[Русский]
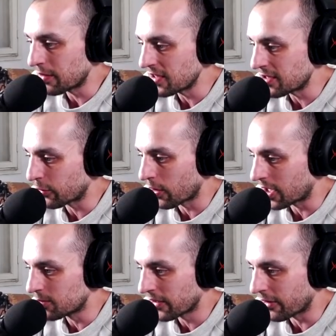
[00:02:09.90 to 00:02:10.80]

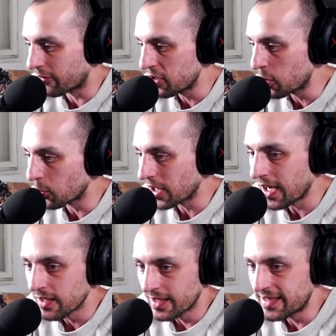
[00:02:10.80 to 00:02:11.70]
240 алмазов в
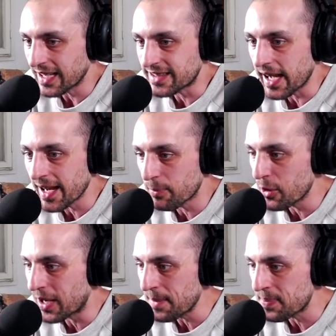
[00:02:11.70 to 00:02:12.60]
никуда, я
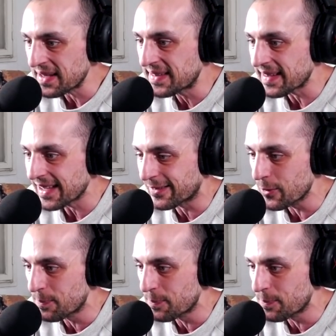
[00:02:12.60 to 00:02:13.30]
требую компенсацию.